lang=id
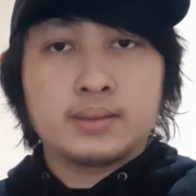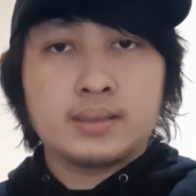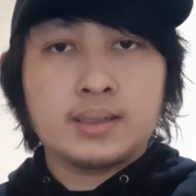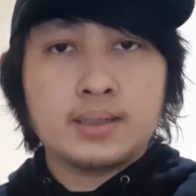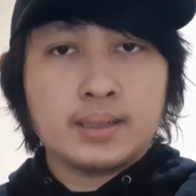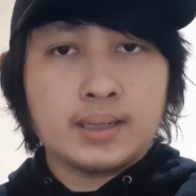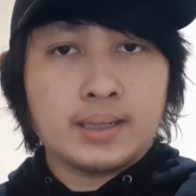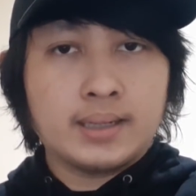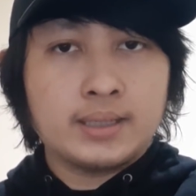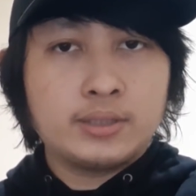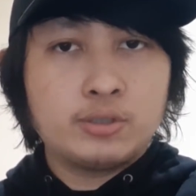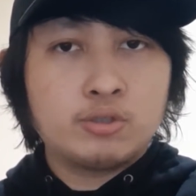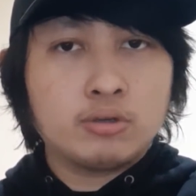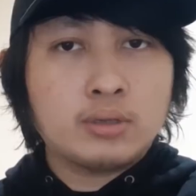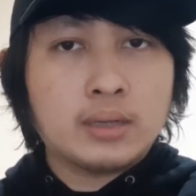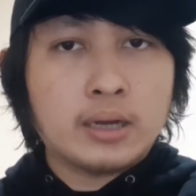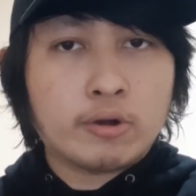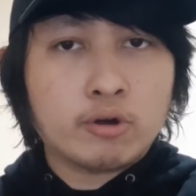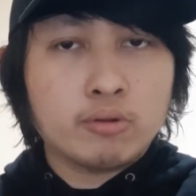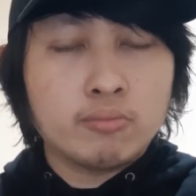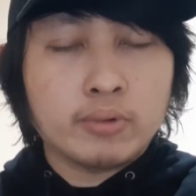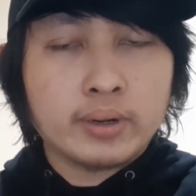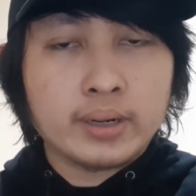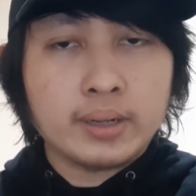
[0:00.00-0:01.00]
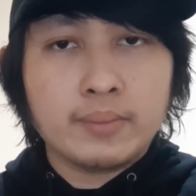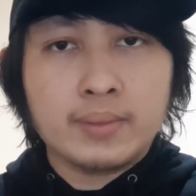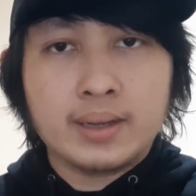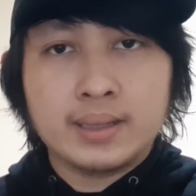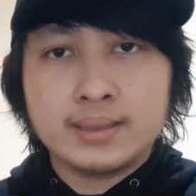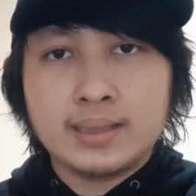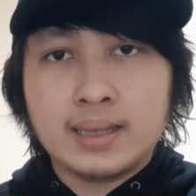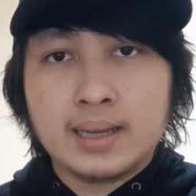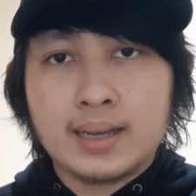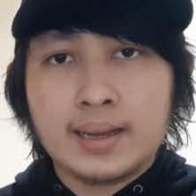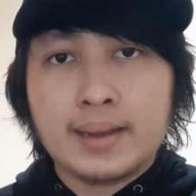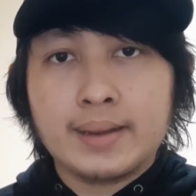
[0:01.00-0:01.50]
Dan ada juga rumor yang
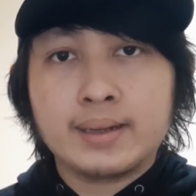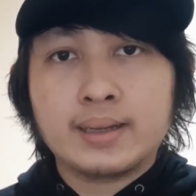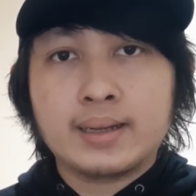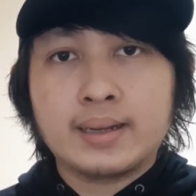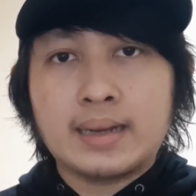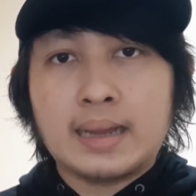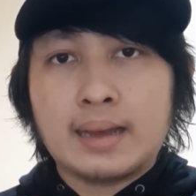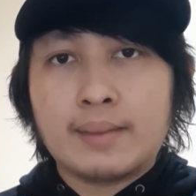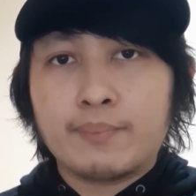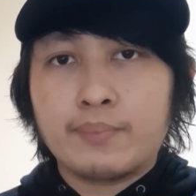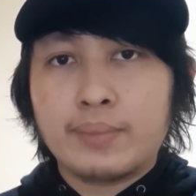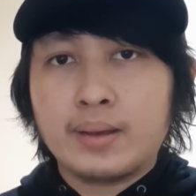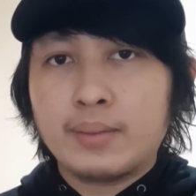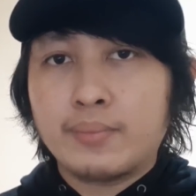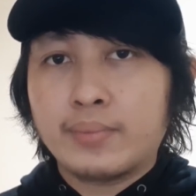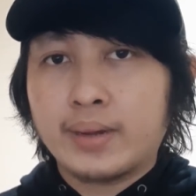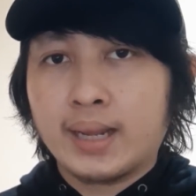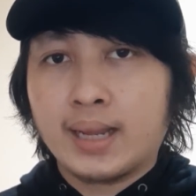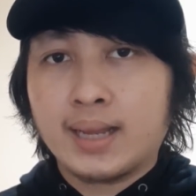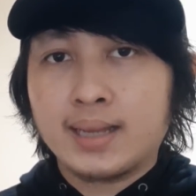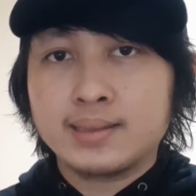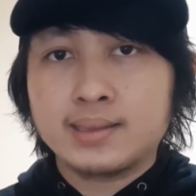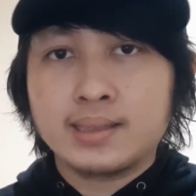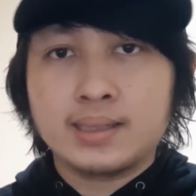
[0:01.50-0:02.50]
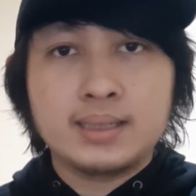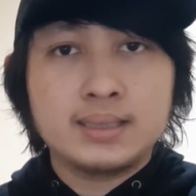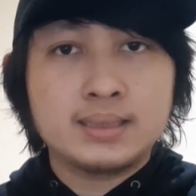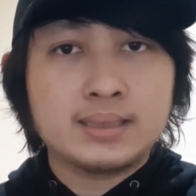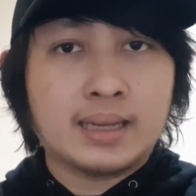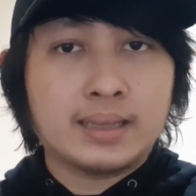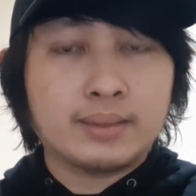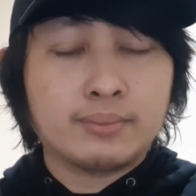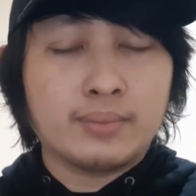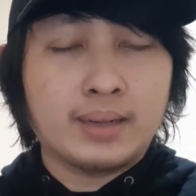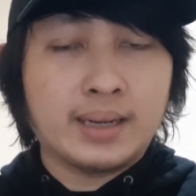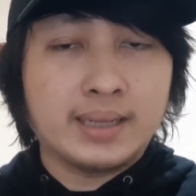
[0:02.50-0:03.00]
mengatakan kenapa mereka tadi
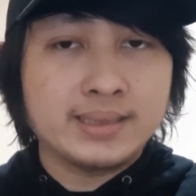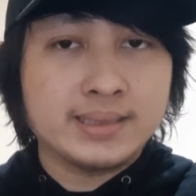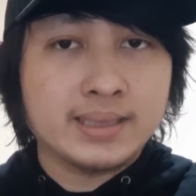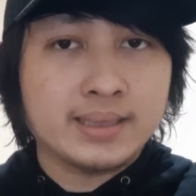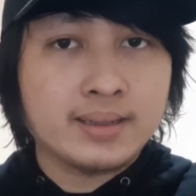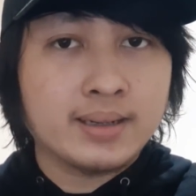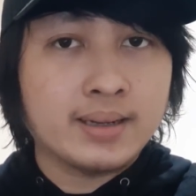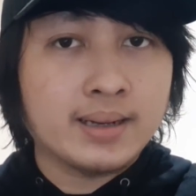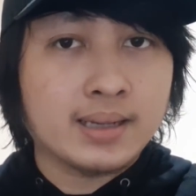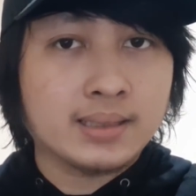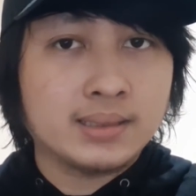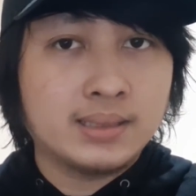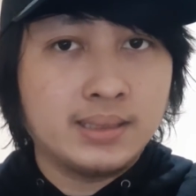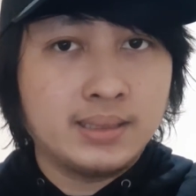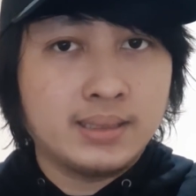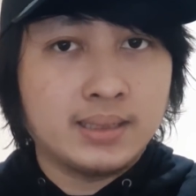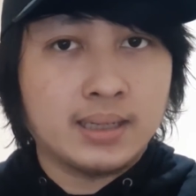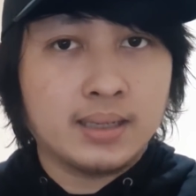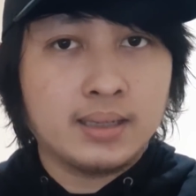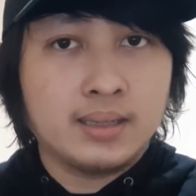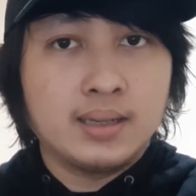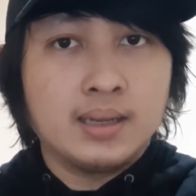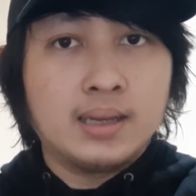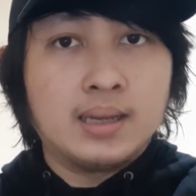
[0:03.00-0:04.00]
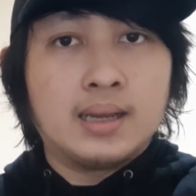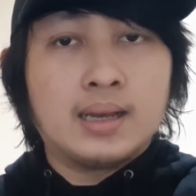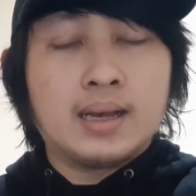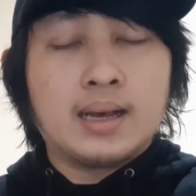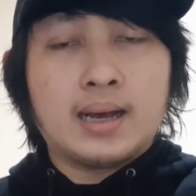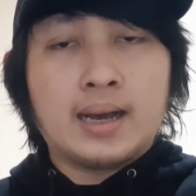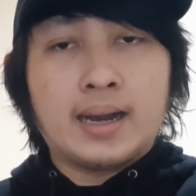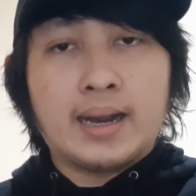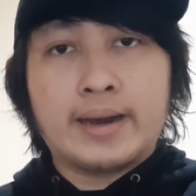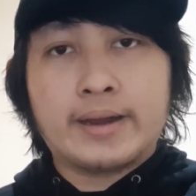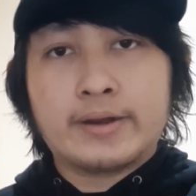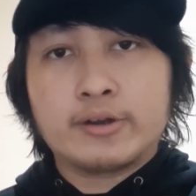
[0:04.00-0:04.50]
saat melancarkan aksinya
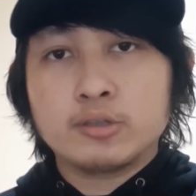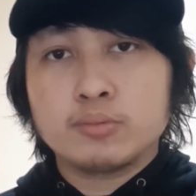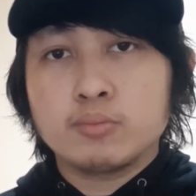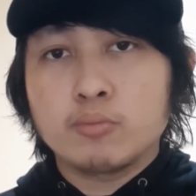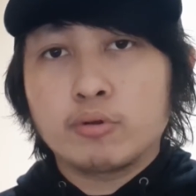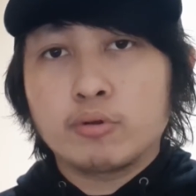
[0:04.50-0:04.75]
harus